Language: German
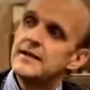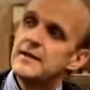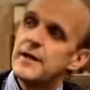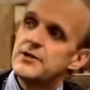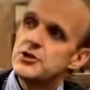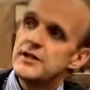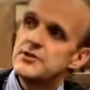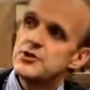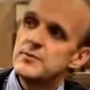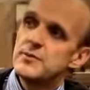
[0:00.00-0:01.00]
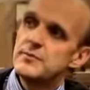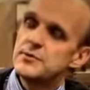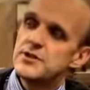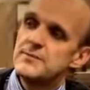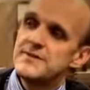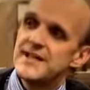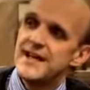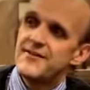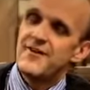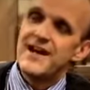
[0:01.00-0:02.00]
der menschlichen Stimme bestimmt,
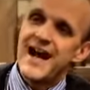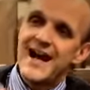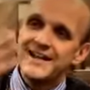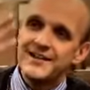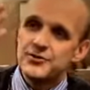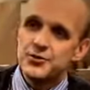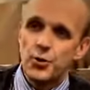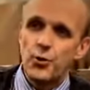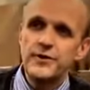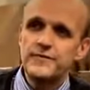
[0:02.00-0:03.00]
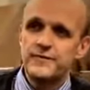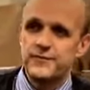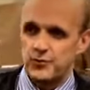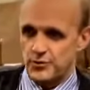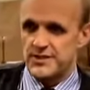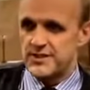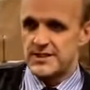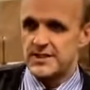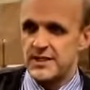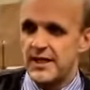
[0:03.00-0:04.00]
weil einen
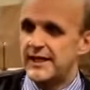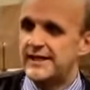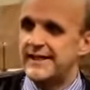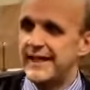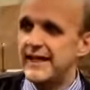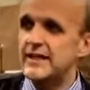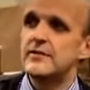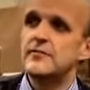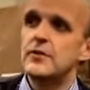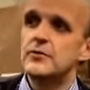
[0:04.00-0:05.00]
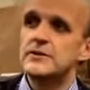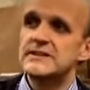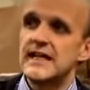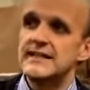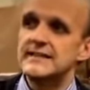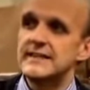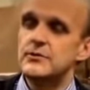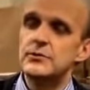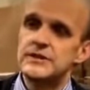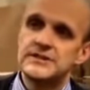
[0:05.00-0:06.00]
Tonfluss jeder von uns als
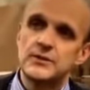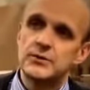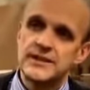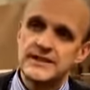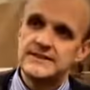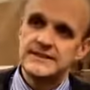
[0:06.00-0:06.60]
Intuition in